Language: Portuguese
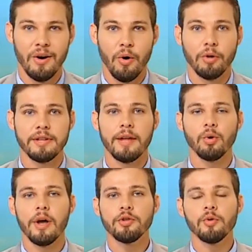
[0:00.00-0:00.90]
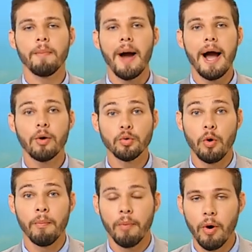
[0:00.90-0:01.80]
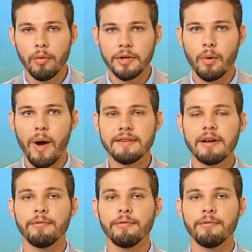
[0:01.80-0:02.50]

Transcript: Ontem à noite, um barco tombou e quase